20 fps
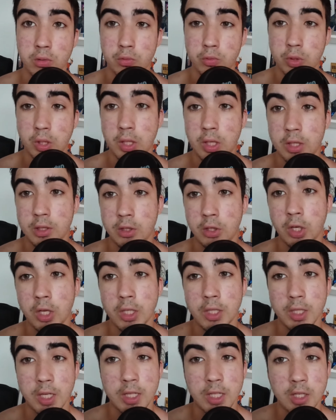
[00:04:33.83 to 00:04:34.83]
Una de las teorías
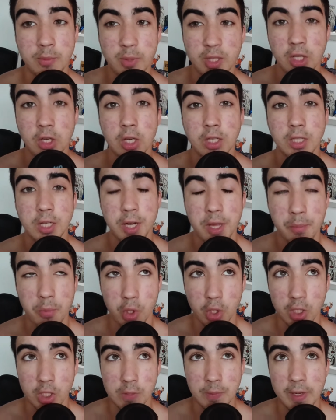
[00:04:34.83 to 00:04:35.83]
es que han eliminado la serie
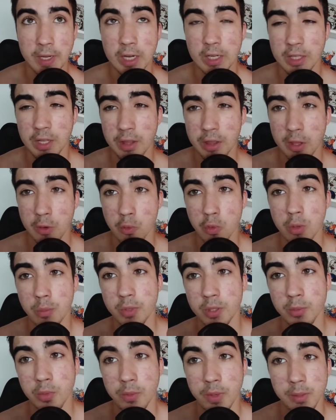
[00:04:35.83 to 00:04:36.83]
porque se va a ir al DCU el
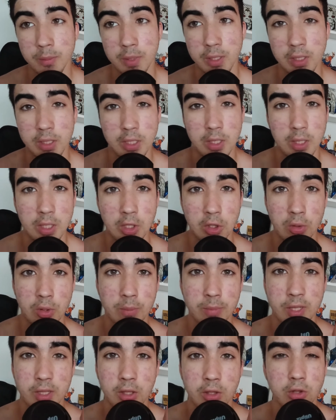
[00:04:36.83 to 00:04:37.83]
mismo Batman de
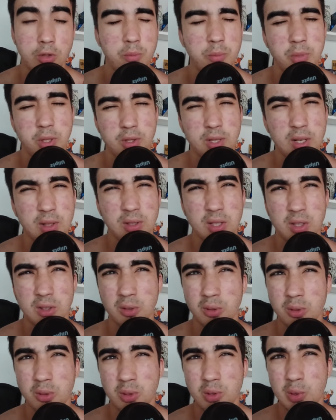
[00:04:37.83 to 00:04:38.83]
Robert Pattinson, pero es algo que
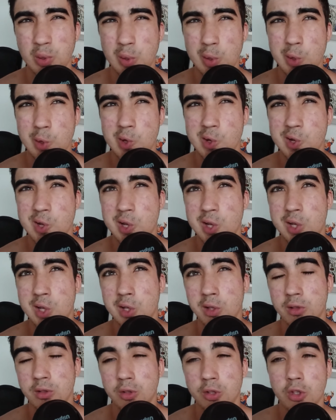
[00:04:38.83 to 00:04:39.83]
no,
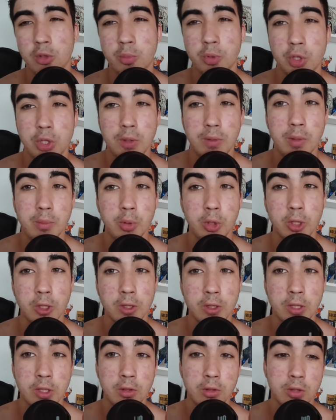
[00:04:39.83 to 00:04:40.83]
no creo posible,
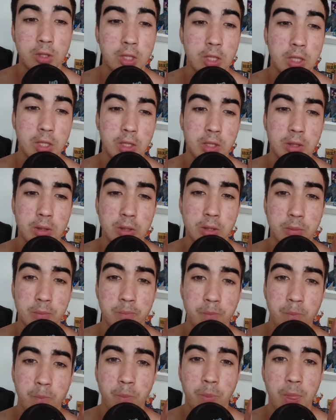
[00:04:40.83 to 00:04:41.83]
porque creo que,
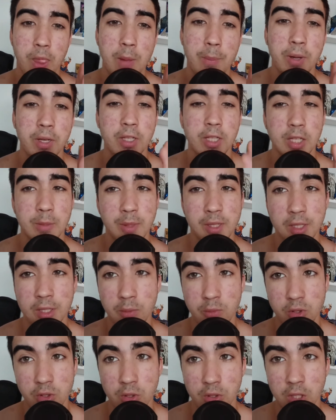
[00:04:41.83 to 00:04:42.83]
aparte que Matt
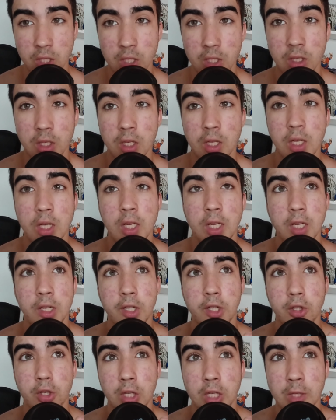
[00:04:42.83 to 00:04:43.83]
Reeves no quiere,
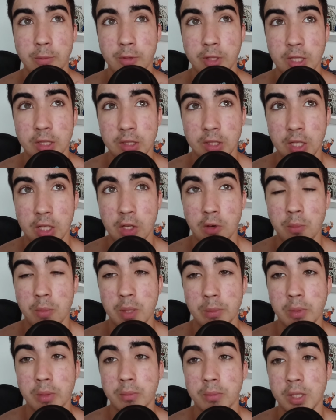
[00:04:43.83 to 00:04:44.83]
creo que James Gunn quería un
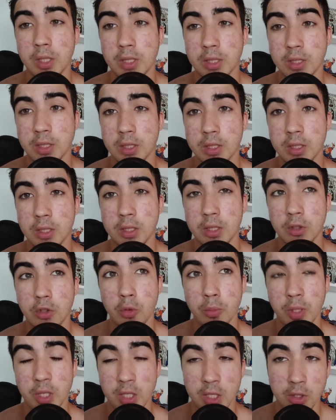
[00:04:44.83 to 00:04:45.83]
Batman más
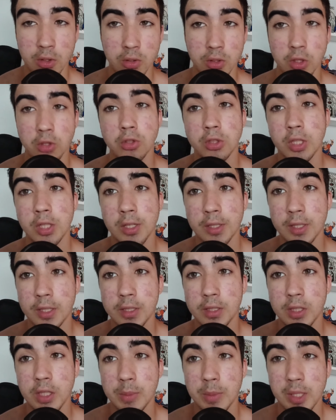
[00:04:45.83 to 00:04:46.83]
comiquero y no tan
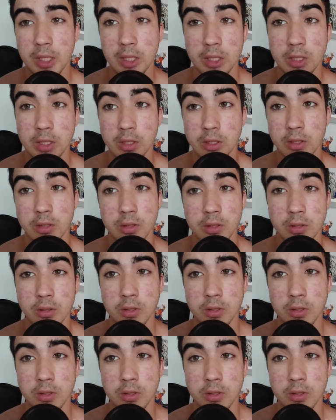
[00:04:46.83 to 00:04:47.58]
realista, más,